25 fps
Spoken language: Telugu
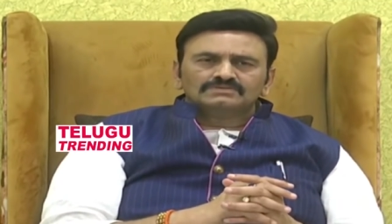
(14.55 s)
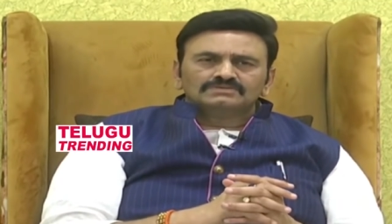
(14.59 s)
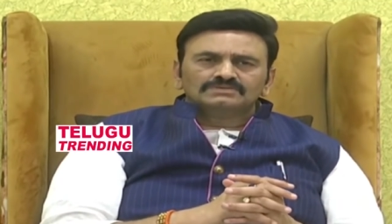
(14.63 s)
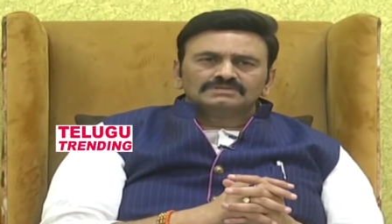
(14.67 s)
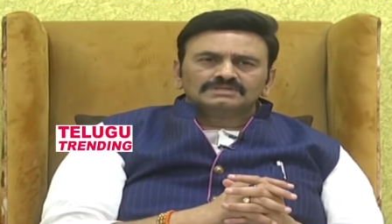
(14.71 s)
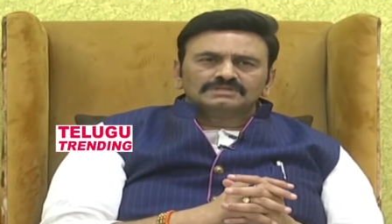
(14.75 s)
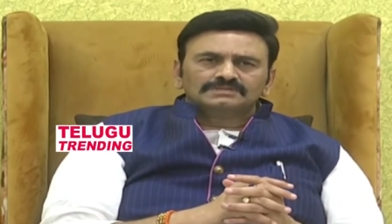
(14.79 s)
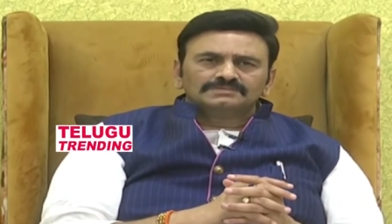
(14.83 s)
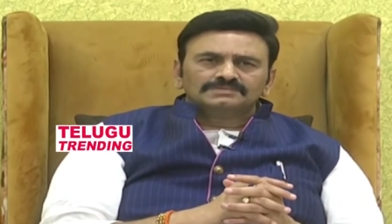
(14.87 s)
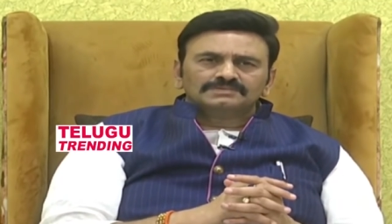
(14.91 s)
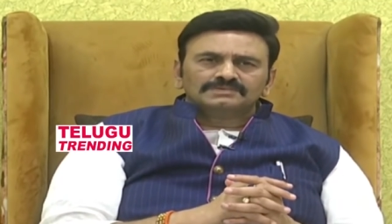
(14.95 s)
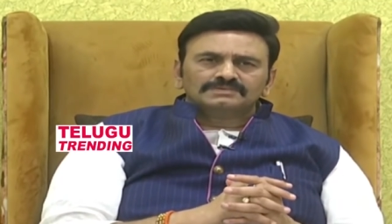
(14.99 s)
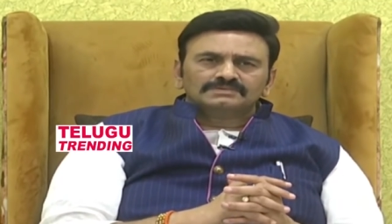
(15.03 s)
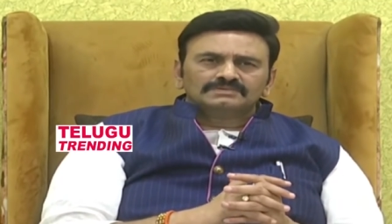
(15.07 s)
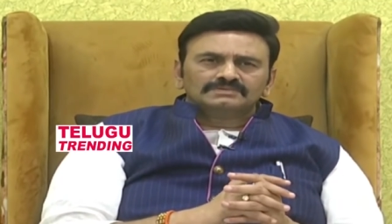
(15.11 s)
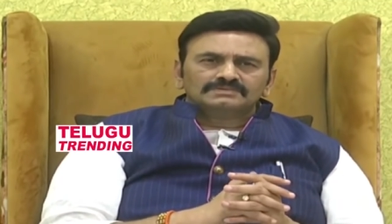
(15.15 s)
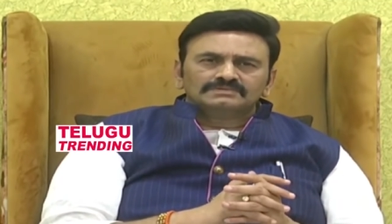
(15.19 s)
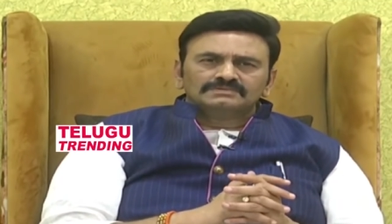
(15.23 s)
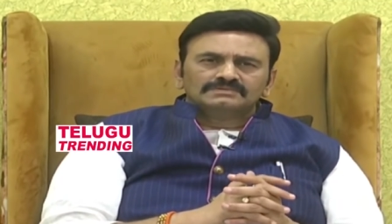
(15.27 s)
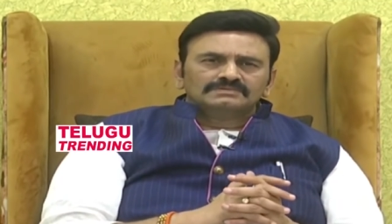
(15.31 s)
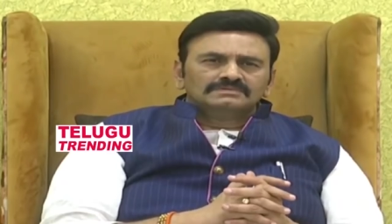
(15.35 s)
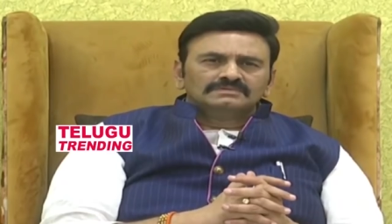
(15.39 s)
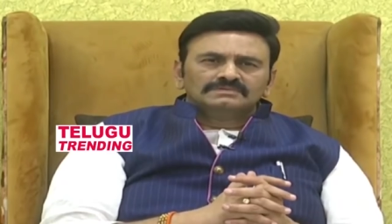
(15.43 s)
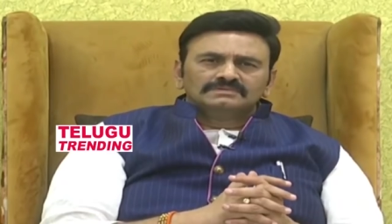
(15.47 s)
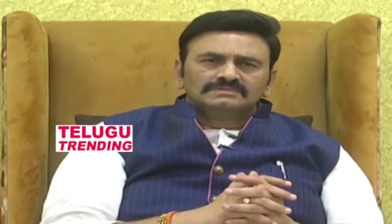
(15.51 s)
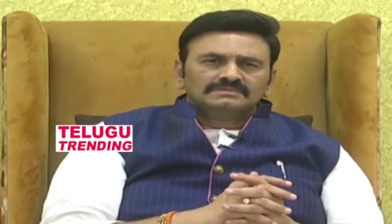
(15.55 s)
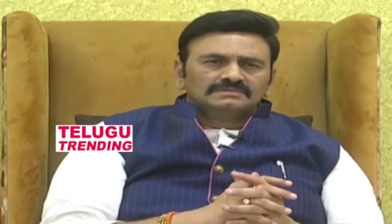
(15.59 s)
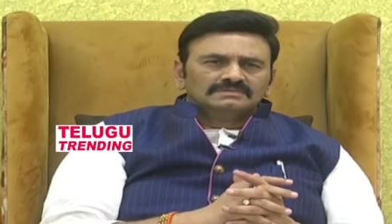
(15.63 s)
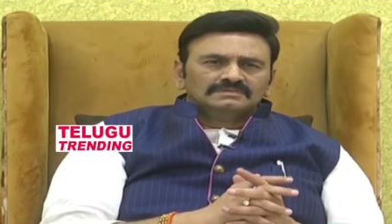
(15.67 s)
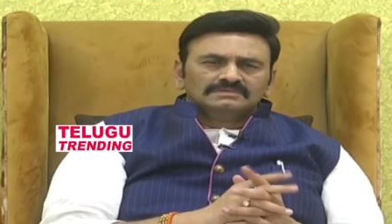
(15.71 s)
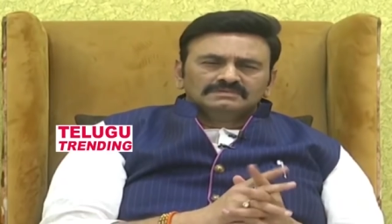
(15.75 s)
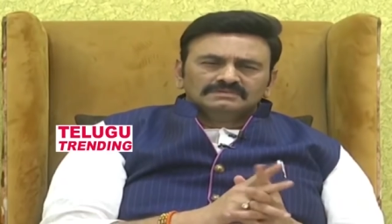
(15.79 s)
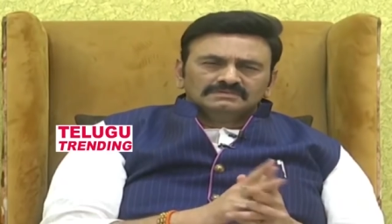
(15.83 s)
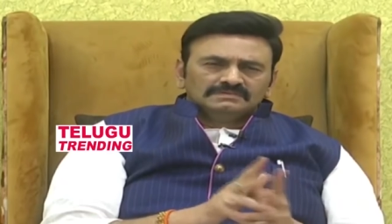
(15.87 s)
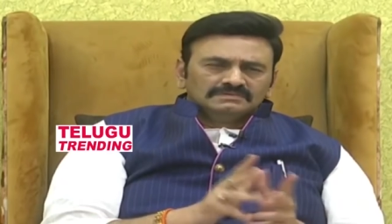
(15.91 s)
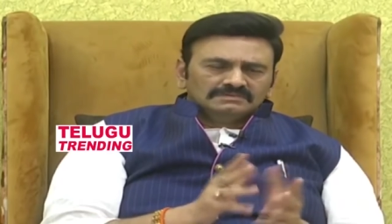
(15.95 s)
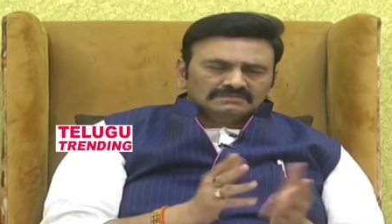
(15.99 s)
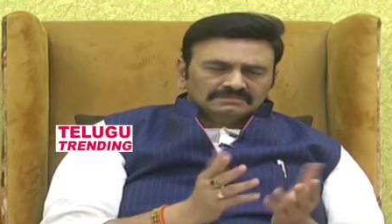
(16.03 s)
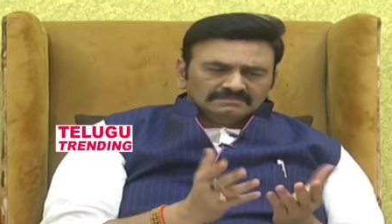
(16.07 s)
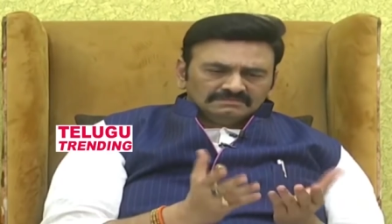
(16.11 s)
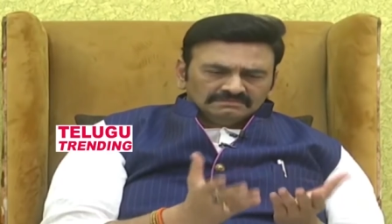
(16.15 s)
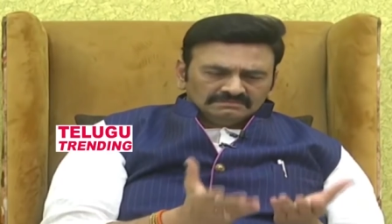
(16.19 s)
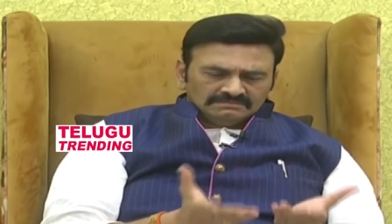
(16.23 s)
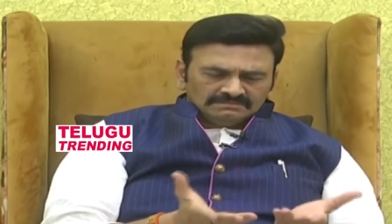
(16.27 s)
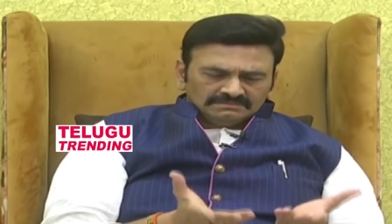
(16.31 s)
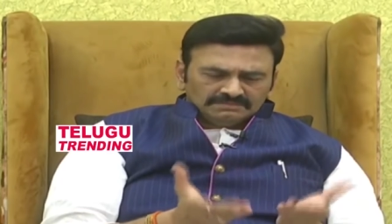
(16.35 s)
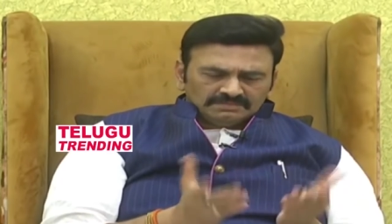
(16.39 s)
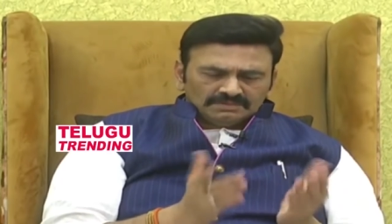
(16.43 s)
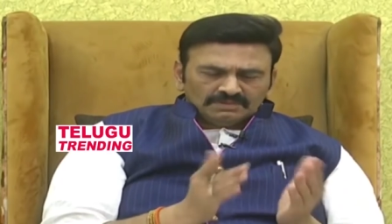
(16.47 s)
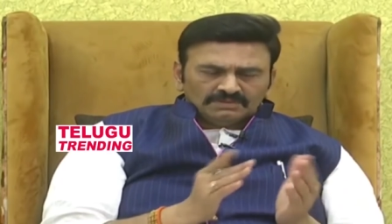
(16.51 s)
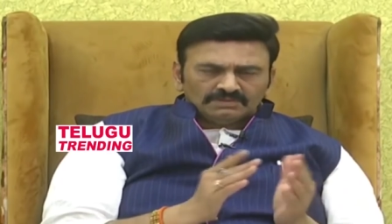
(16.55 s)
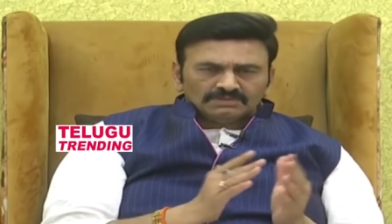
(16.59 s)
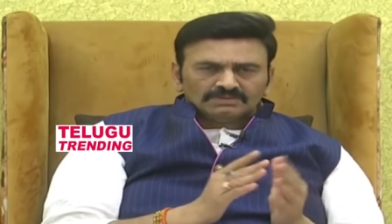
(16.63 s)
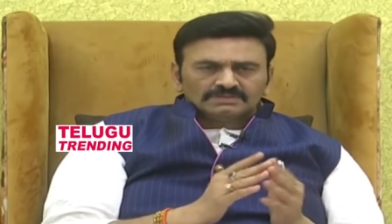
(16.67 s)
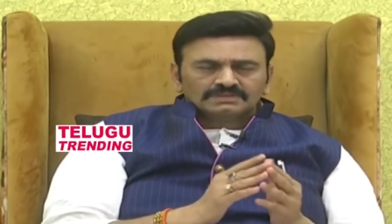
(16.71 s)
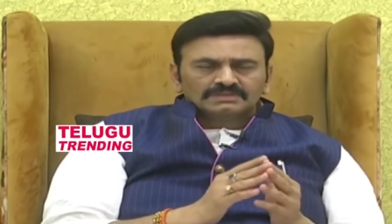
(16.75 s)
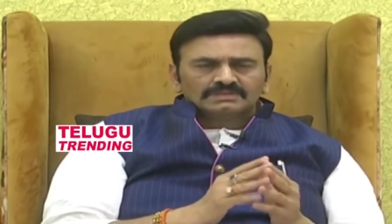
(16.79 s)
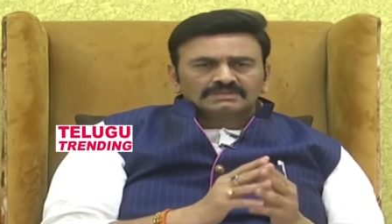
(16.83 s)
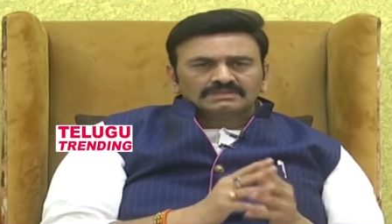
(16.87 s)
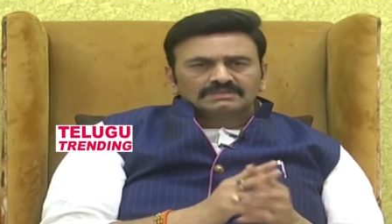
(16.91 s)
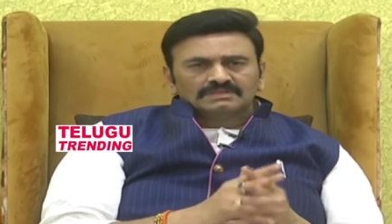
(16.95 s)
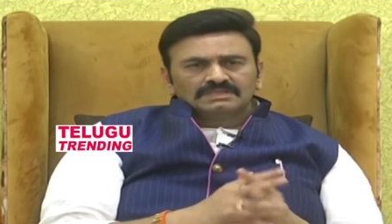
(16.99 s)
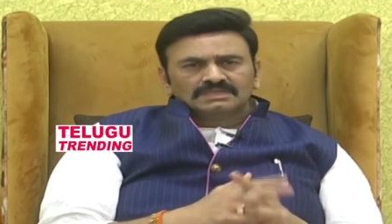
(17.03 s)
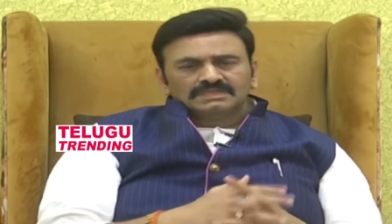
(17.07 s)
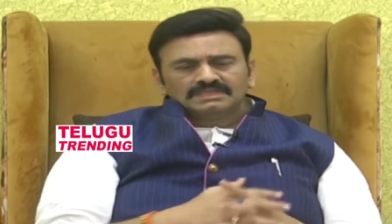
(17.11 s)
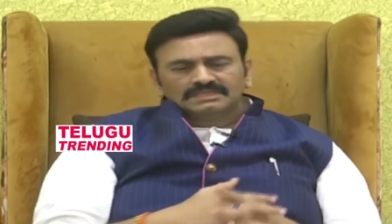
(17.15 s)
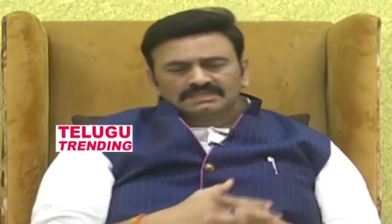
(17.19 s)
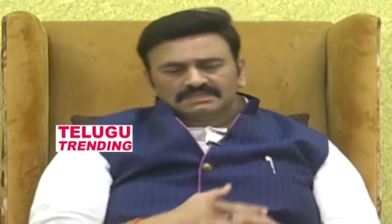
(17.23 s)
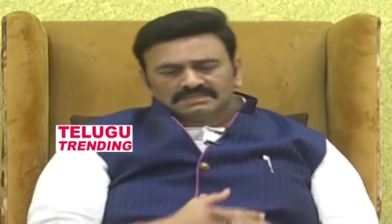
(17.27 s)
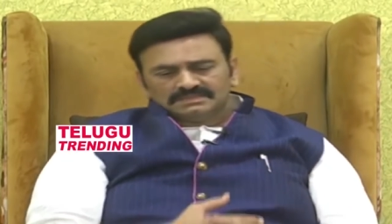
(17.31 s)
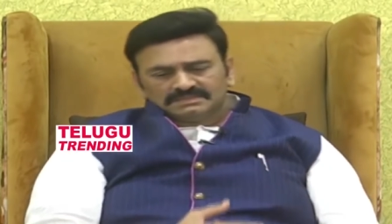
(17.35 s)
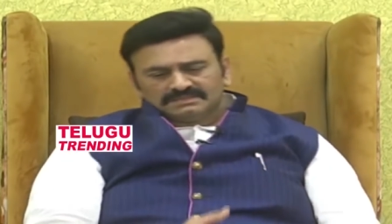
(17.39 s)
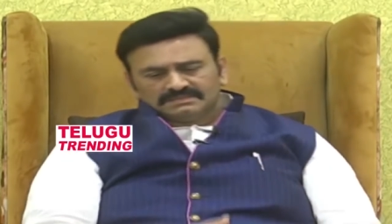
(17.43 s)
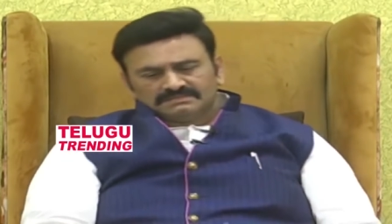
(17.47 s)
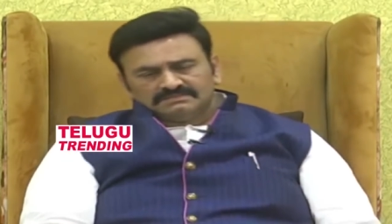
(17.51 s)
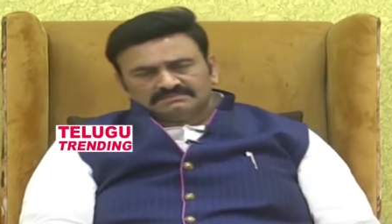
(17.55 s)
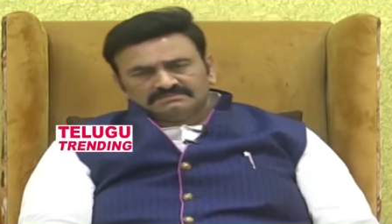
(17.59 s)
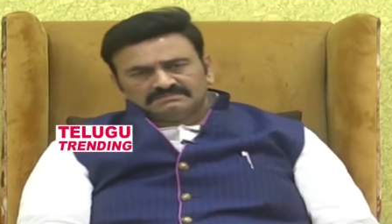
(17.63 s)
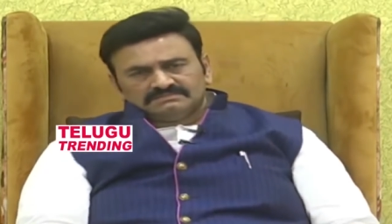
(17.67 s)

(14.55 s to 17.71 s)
చూసినప్పుడు పొల్యూషన్ అనేది